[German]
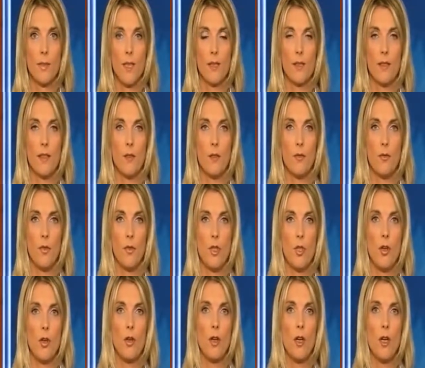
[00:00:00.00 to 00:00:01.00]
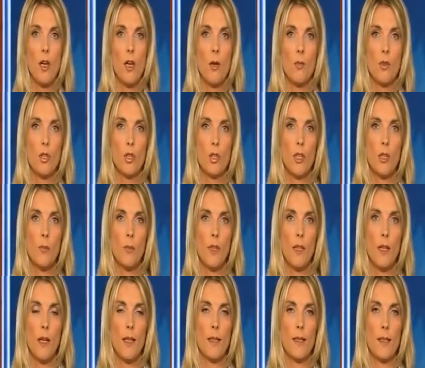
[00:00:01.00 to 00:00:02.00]
Präsident Fischer beschrieb
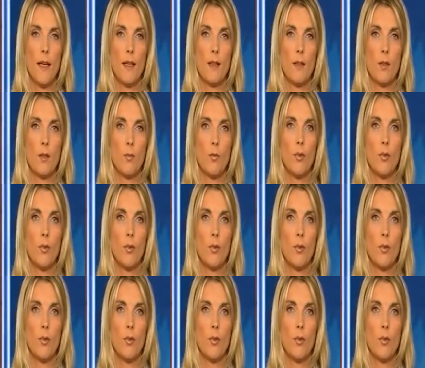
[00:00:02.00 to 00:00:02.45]
ihn als einen